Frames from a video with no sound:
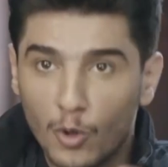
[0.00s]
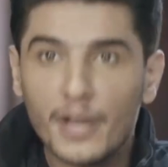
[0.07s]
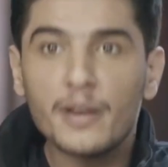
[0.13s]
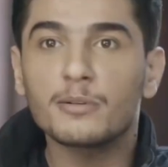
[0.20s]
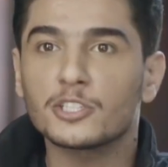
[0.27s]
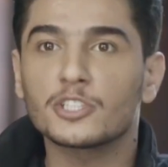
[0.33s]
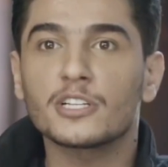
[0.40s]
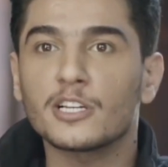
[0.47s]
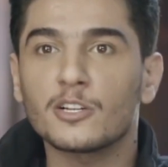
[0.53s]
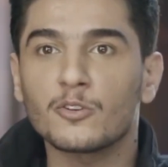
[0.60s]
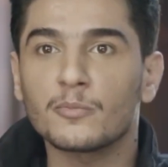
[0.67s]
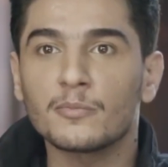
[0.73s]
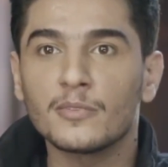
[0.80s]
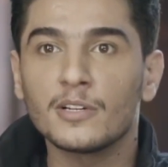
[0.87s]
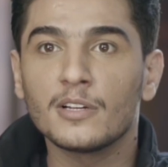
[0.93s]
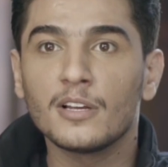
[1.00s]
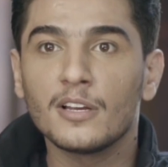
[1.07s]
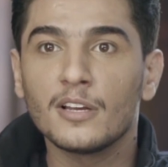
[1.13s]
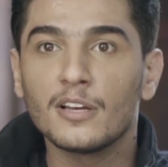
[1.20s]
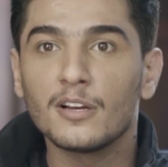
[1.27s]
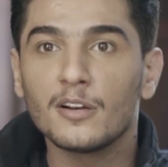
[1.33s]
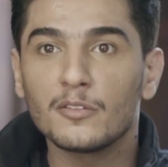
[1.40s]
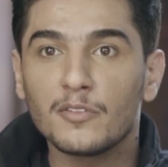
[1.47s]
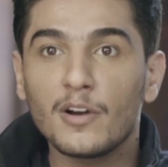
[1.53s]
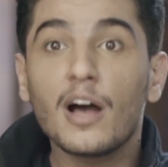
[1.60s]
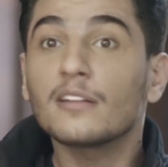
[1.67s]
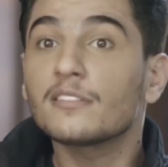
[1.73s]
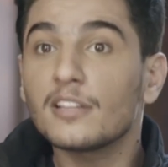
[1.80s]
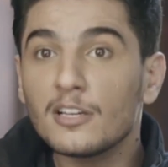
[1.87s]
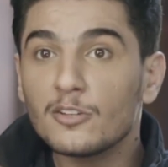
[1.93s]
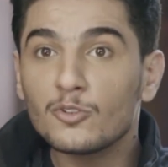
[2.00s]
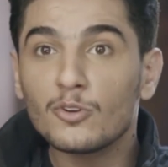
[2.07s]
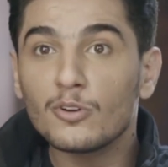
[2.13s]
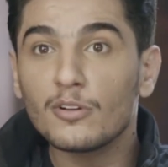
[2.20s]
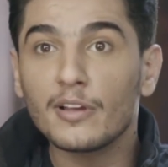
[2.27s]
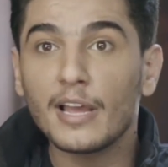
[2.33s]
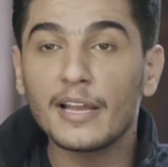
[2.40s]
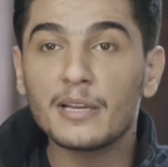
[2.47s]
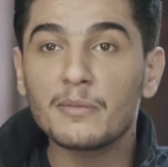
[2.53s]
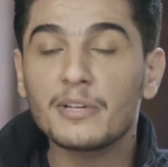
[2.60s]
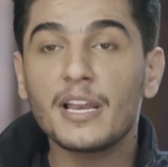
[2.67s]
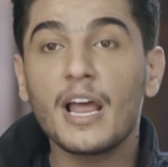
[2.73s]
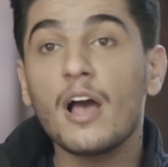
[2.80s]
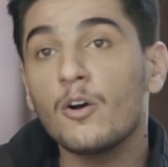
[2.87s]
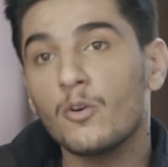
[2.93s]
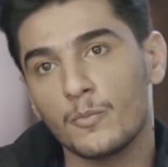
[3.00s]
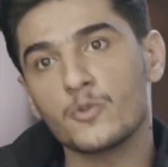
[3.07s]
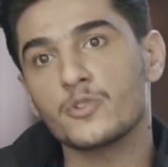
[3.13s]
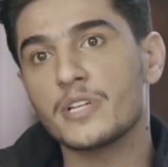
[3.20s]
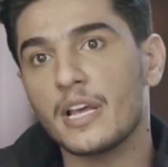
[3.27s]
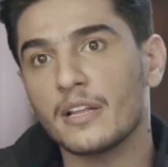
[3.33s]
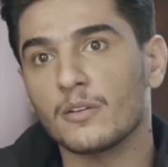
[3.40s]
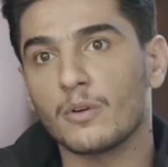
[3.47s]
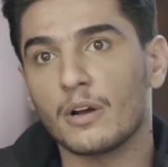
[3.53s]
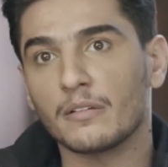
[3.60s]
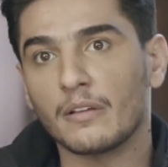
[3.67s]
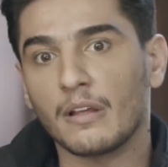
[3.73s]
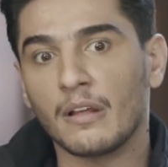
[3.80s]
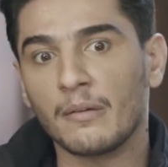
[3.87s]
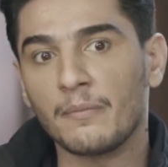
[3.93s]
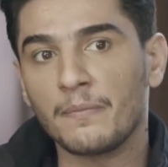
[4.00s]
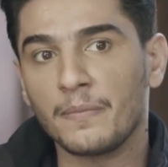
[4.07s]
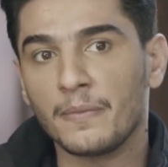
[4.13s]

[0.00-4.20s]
له انا بشتريهم فاعطيته يعني يمكن حقهم وزياده وقتها